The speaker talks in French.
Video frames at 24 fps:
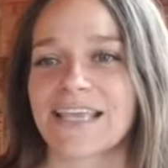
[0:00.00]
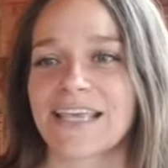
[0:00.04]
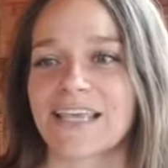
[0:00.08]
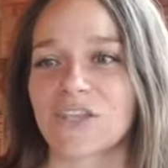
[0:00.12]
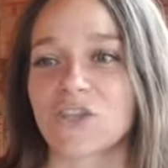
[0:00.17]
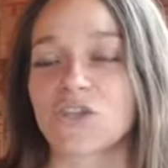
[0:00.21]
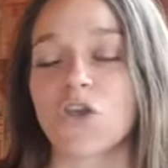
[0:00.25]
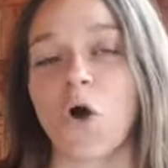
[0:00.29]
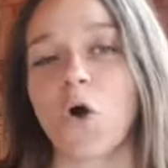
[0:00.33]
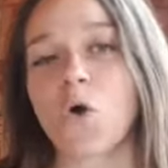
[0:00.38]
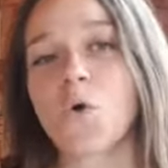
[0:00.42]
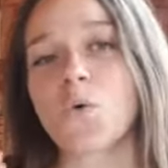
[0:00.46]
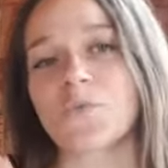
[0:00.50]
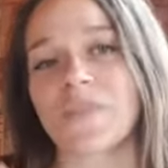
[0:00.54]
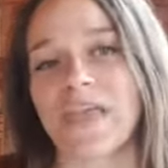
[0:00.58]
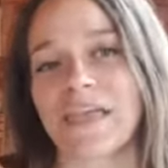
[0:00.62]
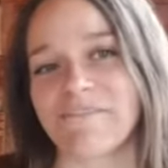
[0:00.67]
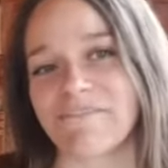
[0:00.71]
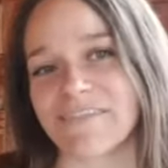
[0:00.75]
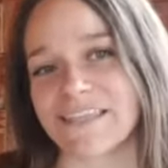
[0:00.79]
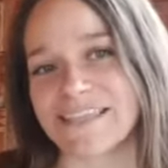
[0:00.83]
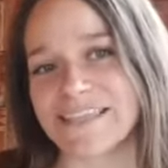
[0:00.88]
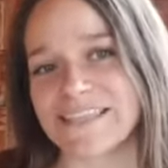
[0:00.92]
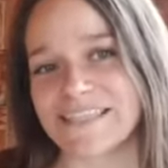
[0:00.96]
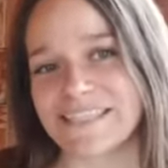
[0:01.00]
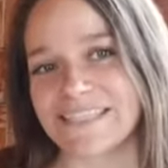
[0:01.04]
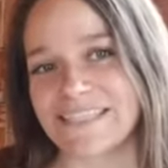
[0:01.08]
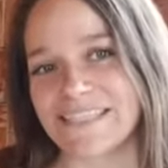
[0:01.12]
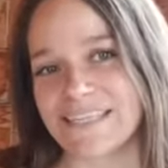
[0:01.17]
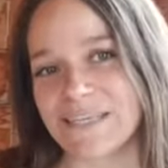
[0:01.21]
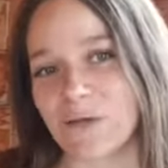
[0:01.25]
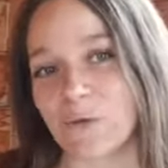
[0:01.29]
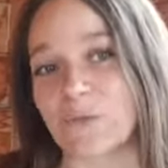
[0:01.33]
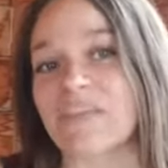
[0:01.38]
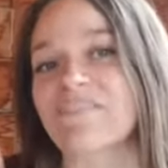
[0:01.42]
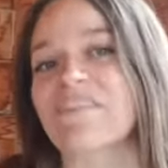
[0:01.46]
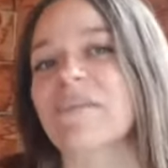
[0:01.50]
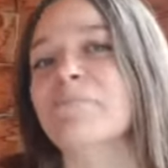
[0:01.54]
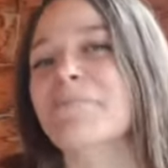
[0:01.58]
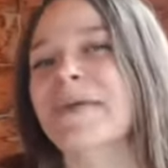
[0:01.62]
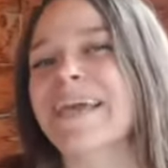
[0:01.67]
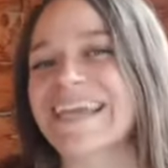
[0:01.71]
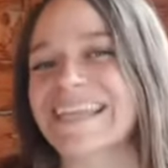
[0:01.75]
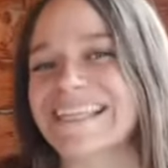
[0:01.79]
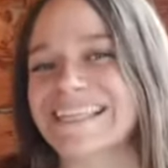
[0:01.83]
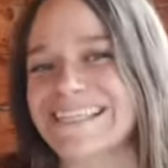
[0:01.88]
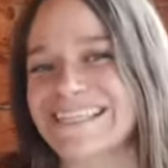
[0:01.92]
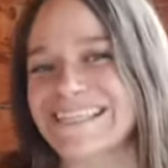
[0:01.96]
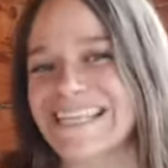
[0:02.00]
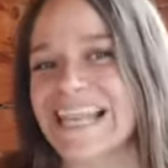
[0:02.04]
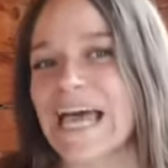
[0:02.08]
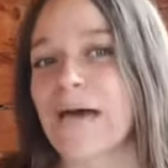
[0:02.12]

dont on avait dit, on avait prédit